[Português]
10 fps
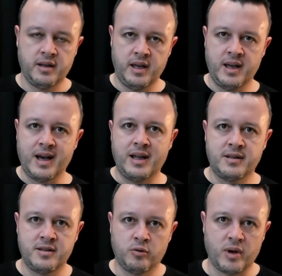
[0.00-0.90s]
em cada
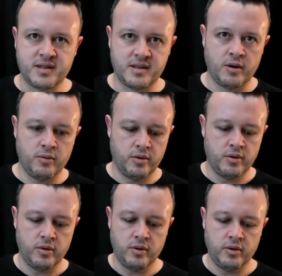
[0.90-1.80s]
situação.
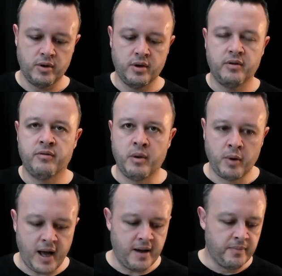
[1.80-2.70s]
Vamos
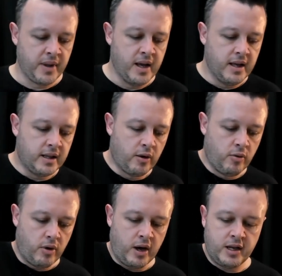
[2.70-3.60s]
lá? Então,
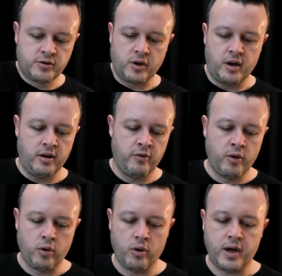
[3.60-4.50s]
olha só, eu vou
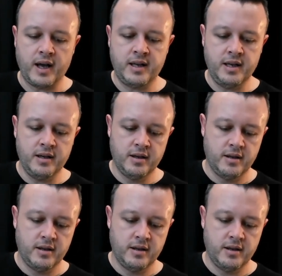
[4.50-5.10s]
colocar aqui